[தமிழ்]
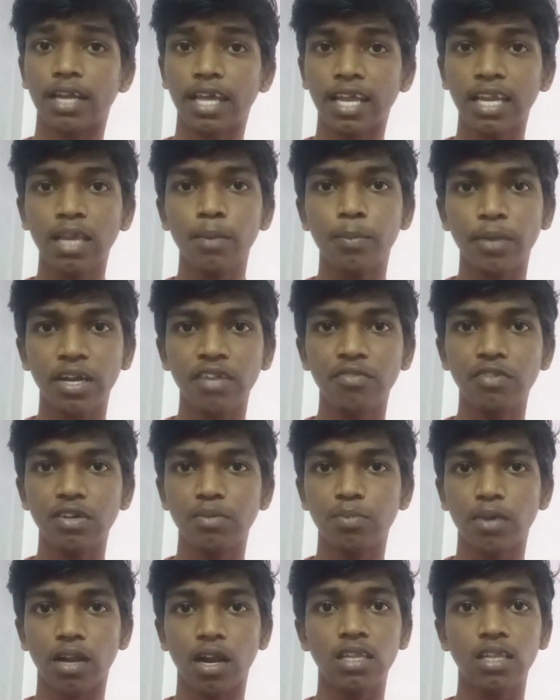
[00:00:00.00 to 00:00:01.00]
நிறைய
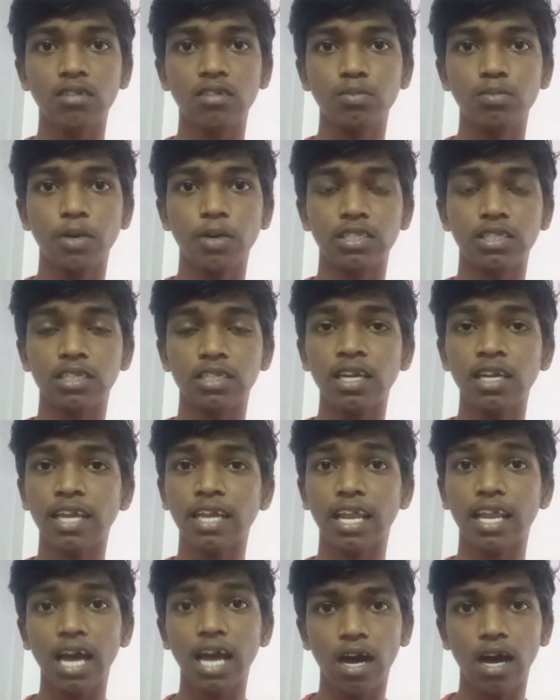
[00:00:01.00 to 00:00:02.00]
பெனிஃபிட் பெறலாம் அது பார்த்தீங்கன்னா
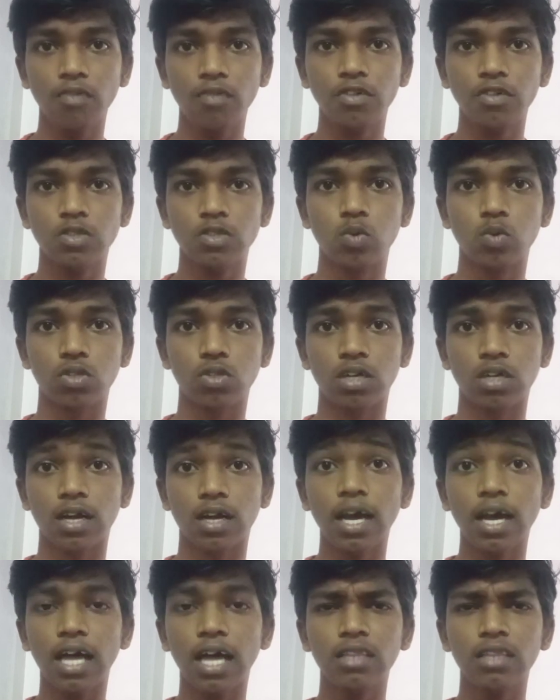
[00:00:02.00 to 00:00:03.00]
நிறைய ஆஃபர்ஸ்
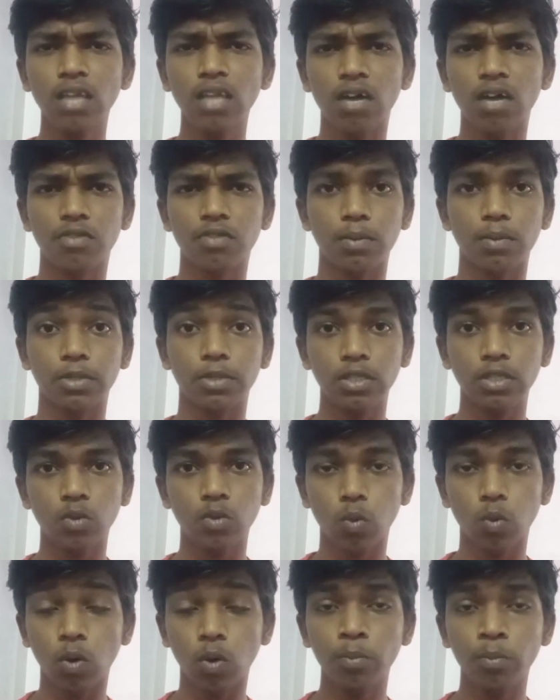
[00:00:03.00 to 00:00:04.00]
கொடுத்துருக்காங்க அந்த ஆஃபரை பற்றி
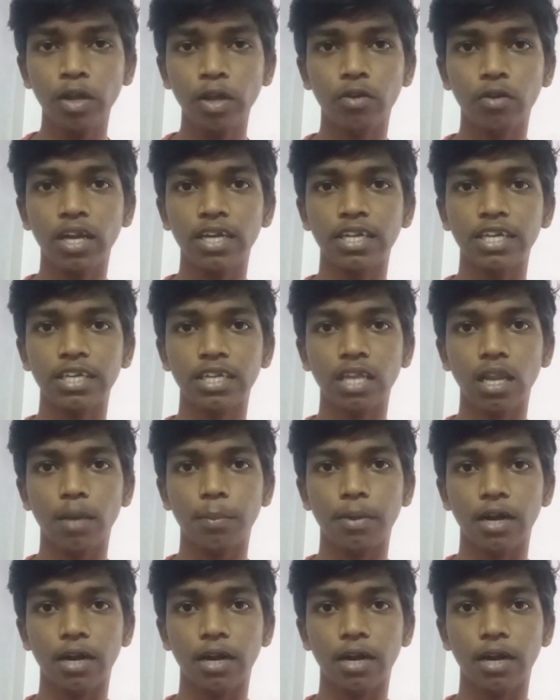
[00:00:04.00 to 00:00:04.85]
ஒன் பை ஒன்னாக டீட்டெயிலாக